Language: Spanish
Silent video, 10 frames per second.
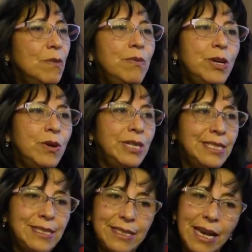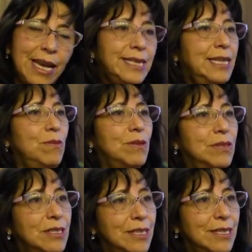pero es relativo.
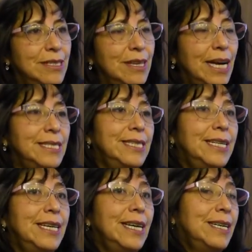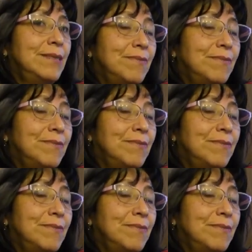Así que